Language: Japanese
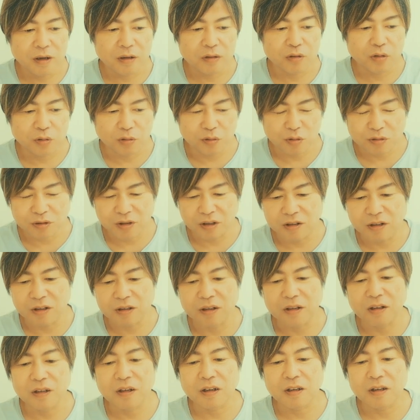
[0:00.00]
えー、そっとしていて
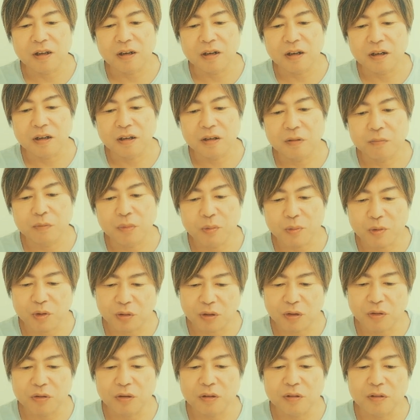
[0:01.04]
いただけたら見
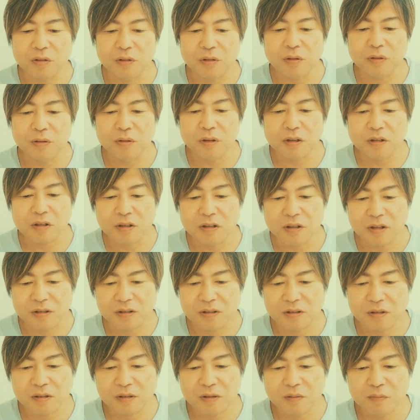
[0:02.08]
守ってくれると嬉しいで
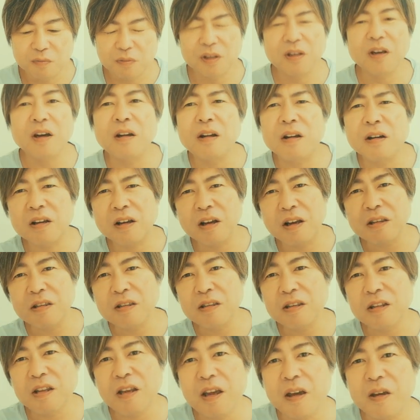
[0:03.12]
す。みたいな
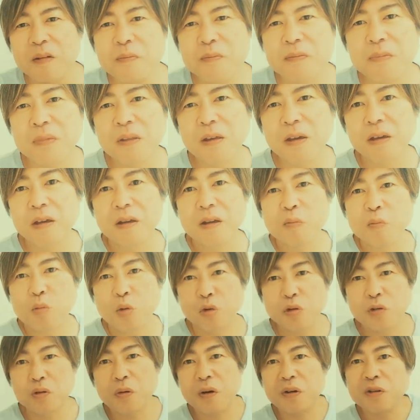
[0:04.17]
感じで
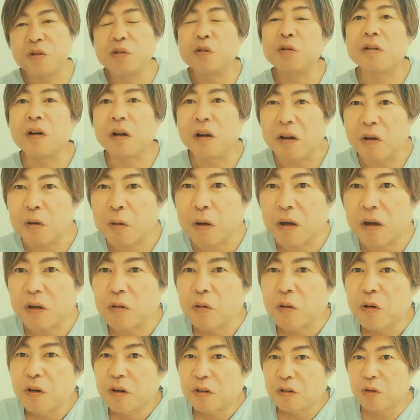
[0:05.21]
僕は言うんじゃないのかな
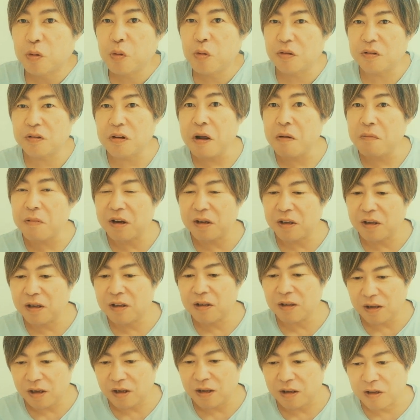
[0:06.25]
と。そうすれば
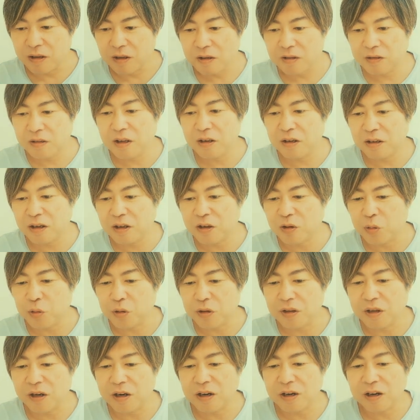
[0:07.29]
ね、電撃婚
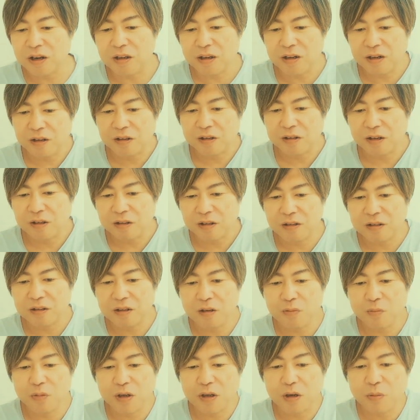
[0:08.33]
にならないじゃないですか。だっ
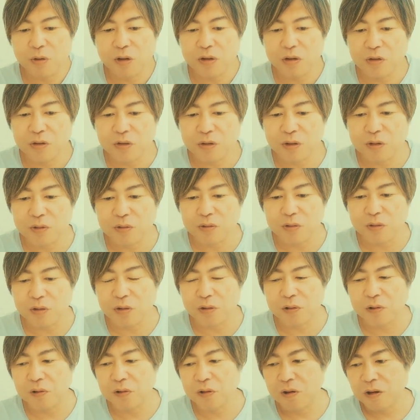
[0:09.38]
て今山田ゆきくん
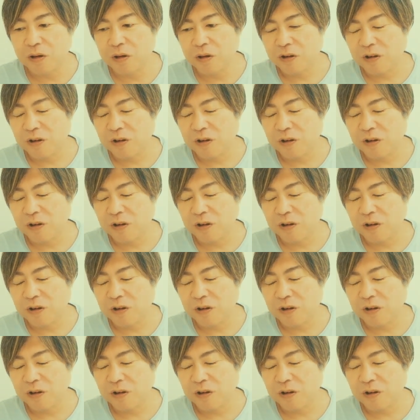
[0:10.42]
と